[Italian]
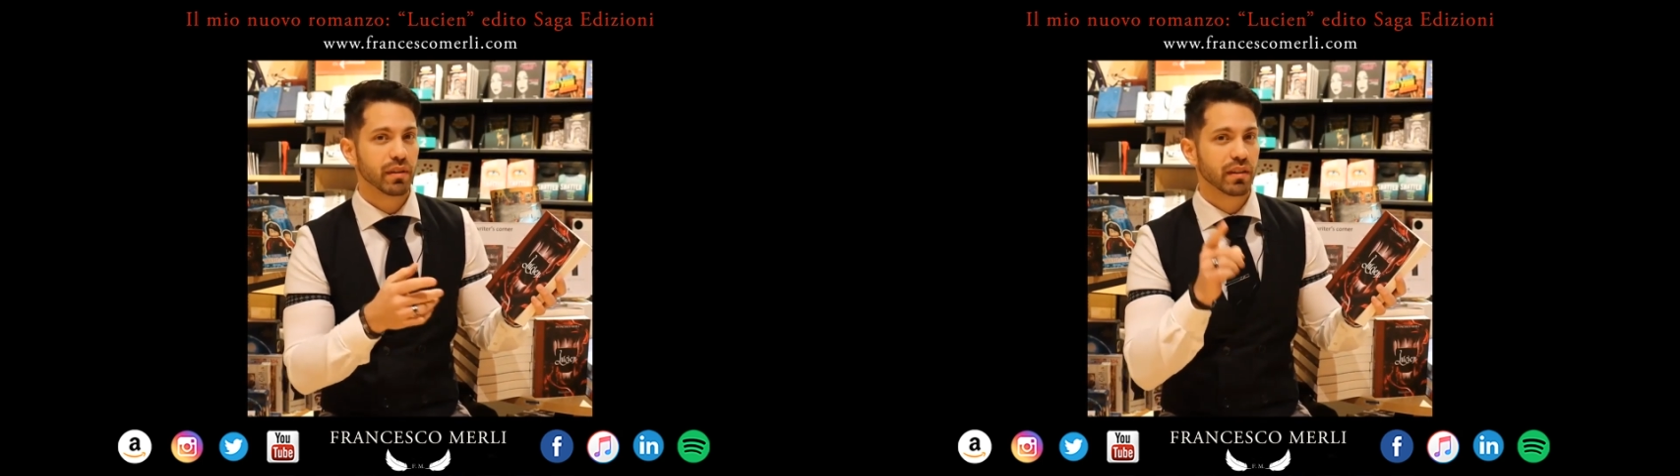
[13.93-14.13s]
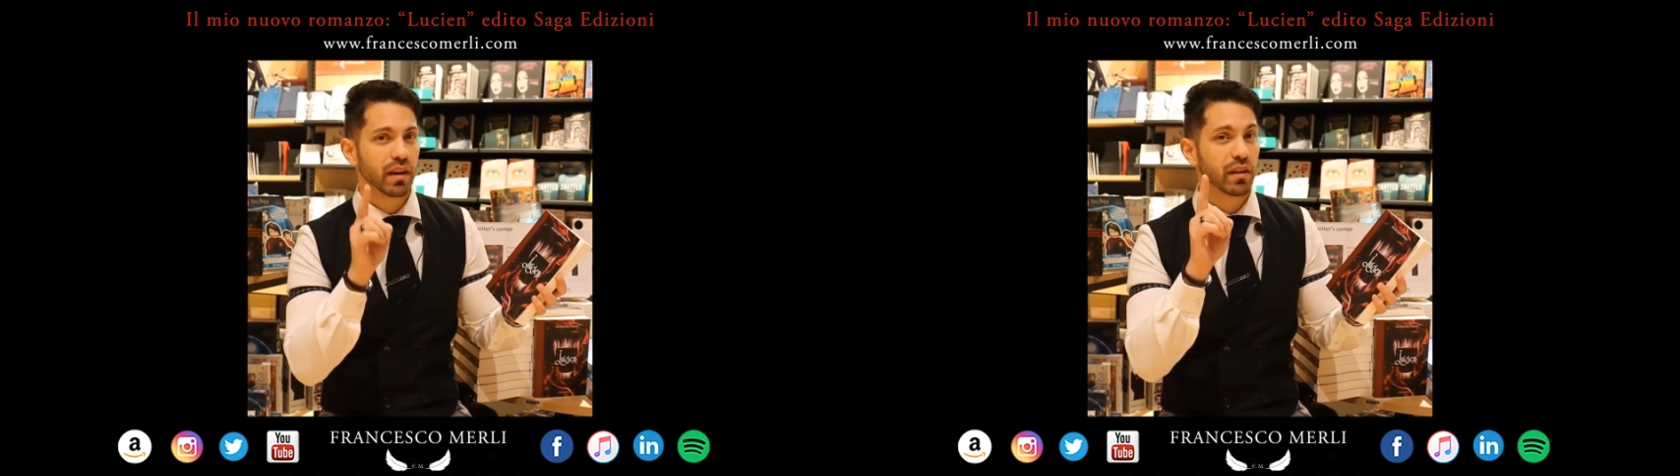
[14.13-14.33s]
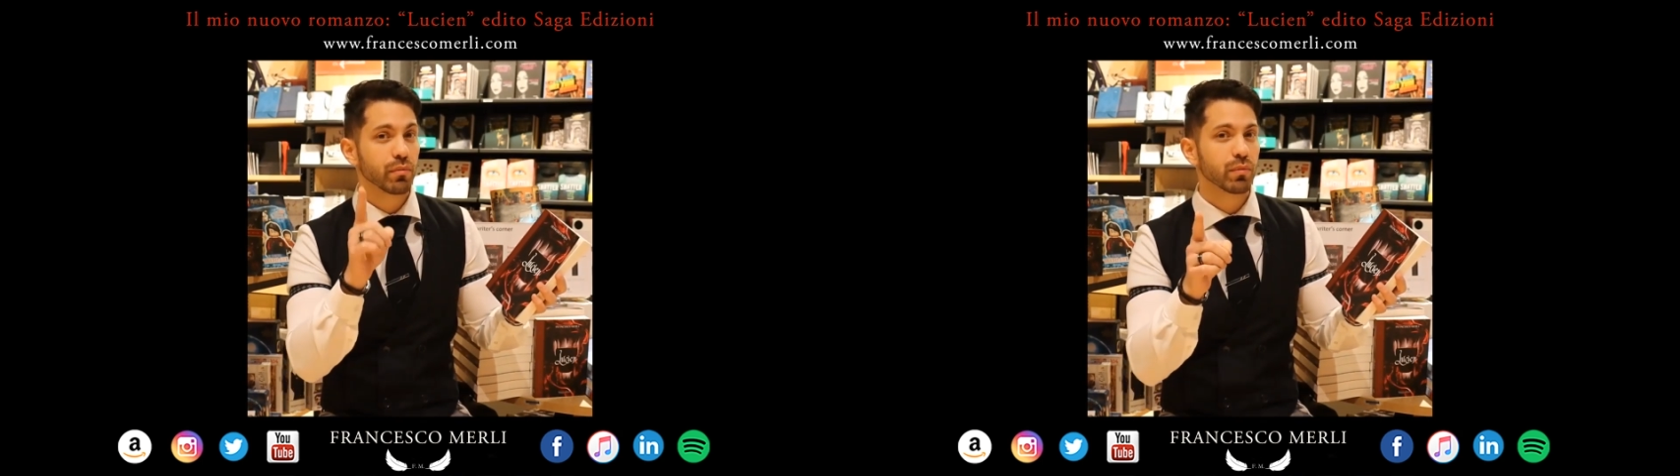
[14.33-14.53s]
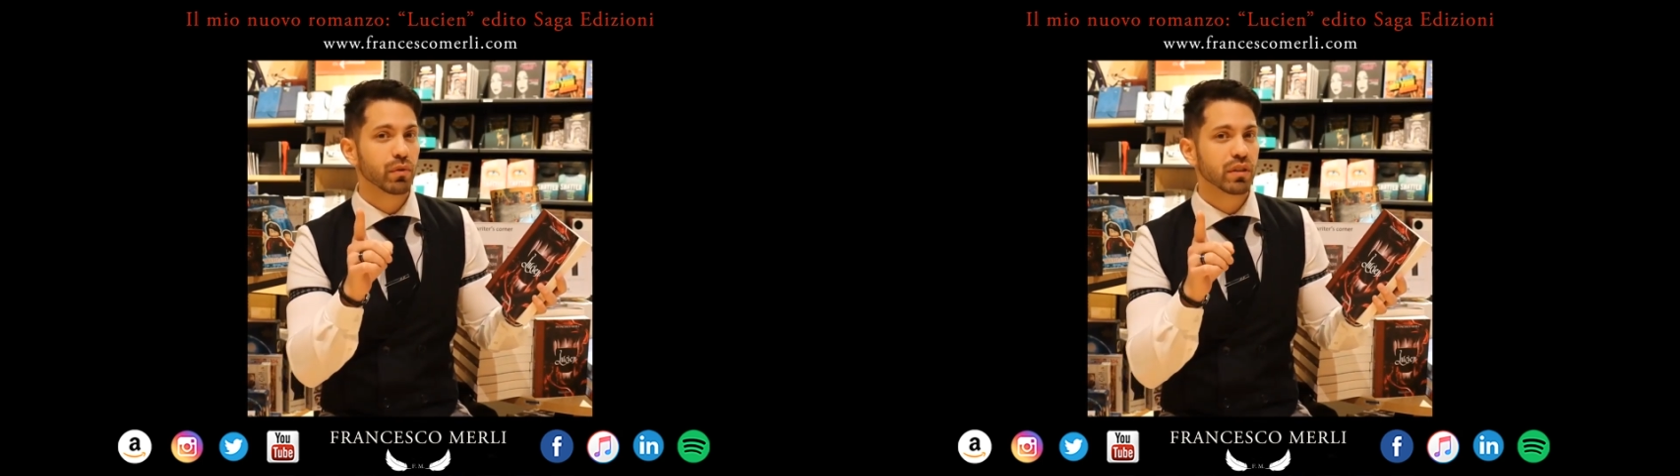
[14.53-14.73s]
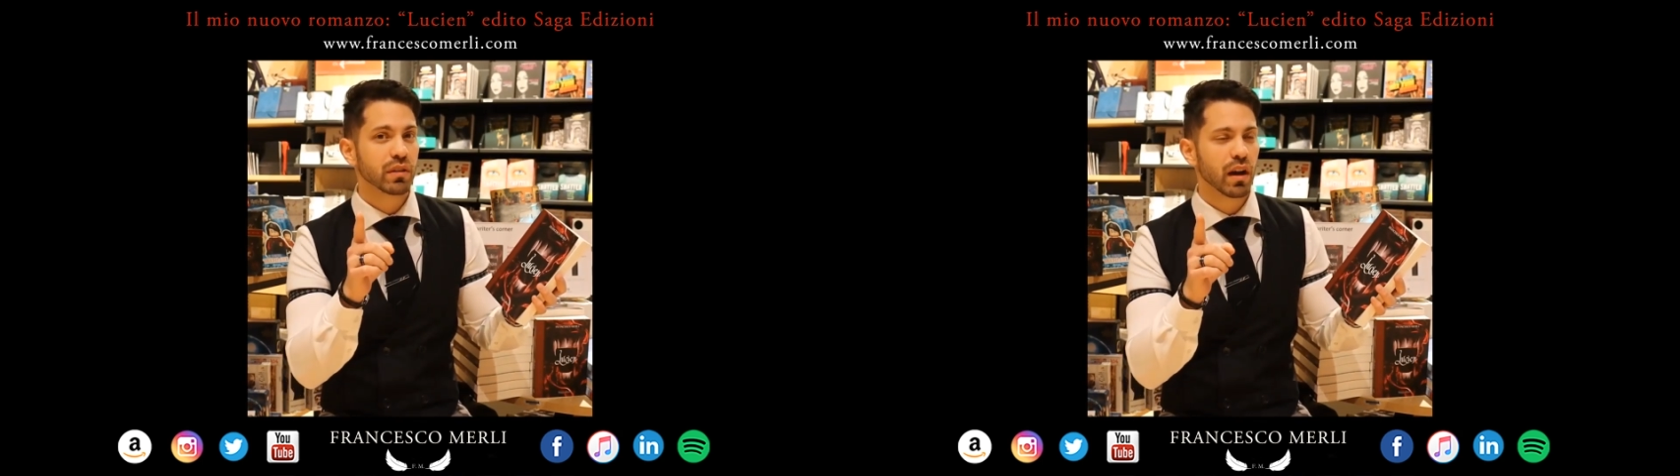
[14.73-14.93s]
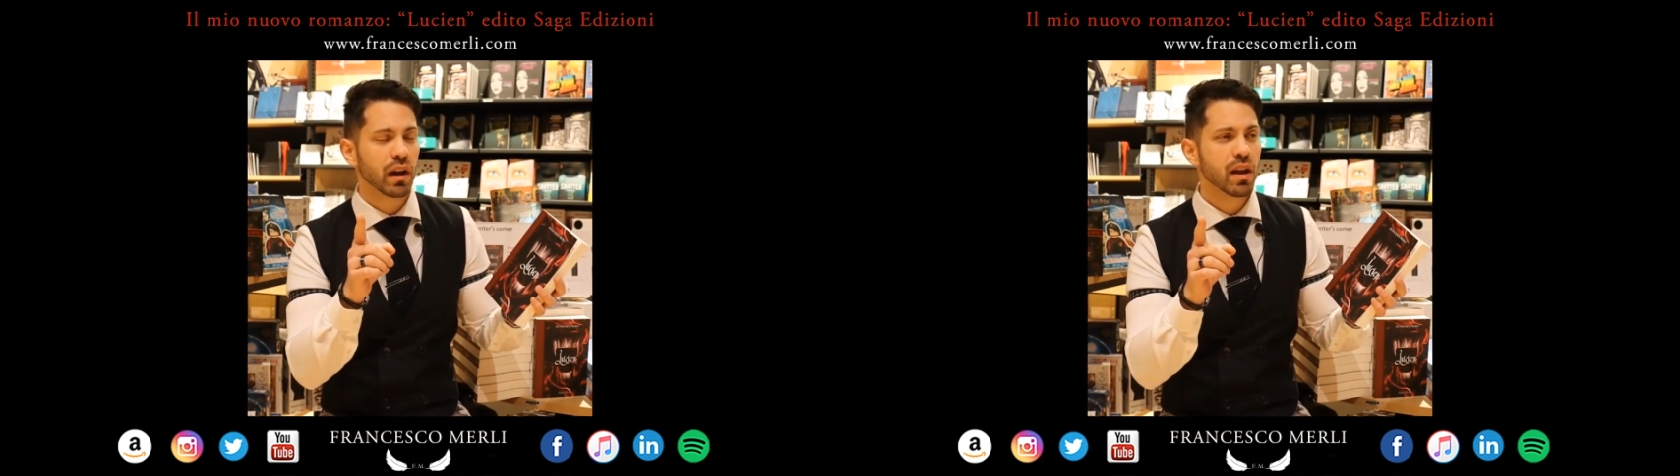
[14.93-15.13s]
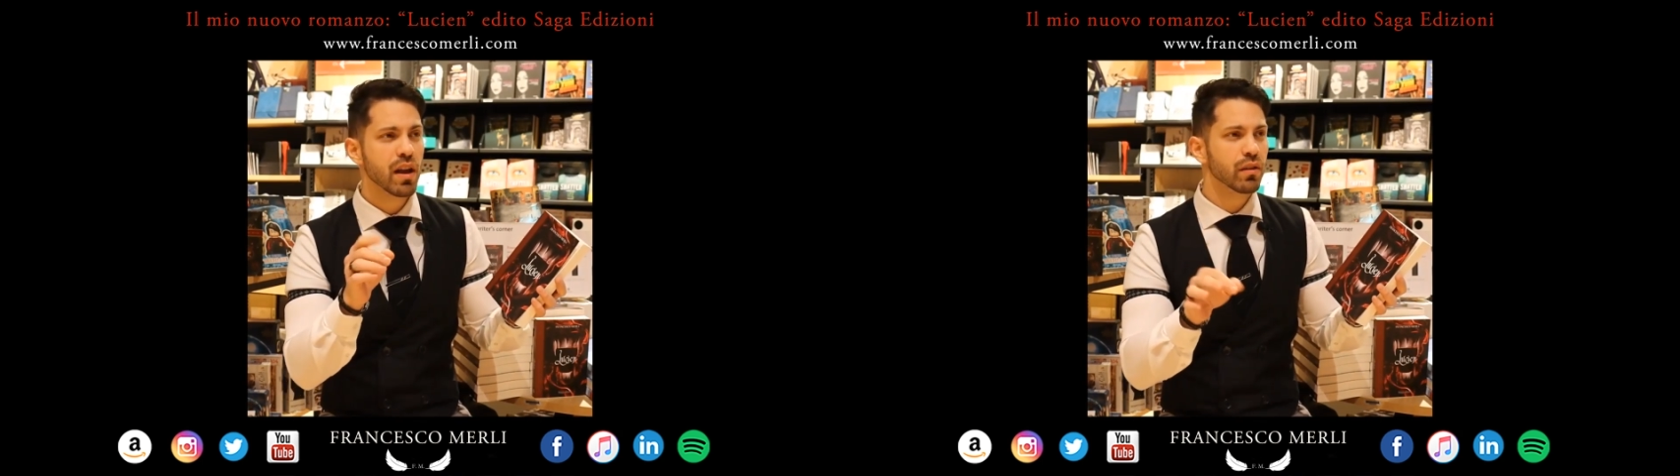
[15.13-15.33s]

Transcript: ma sarà riproposta